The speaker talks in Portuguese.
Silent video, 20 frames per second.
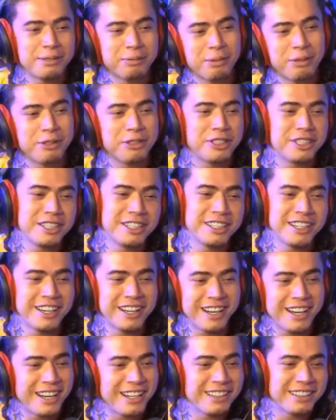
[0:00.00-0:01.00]
respondi,
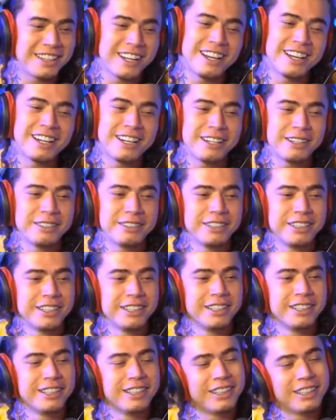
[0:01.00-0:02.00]
ah, e tal. Deu uma
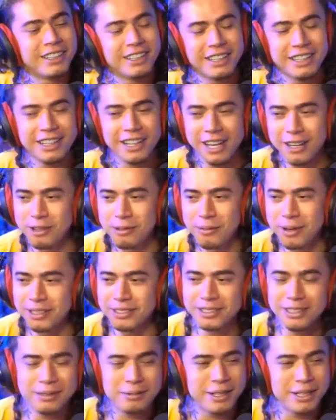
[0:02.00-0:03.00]
curtidinha. É, aí é.
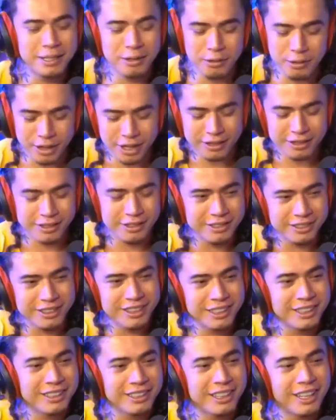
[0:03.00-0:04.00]
começamos, aí deu um
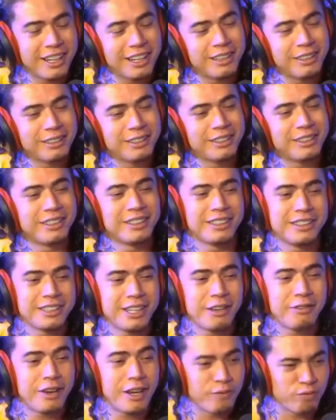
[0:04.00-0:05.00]
coraçãozinho é. e tal.
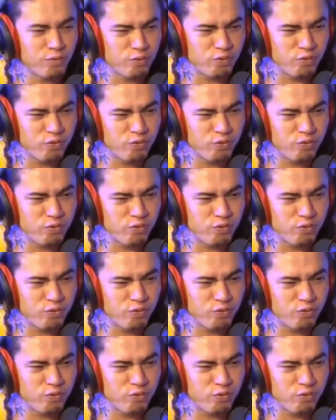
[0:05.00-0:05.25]
Aí faz.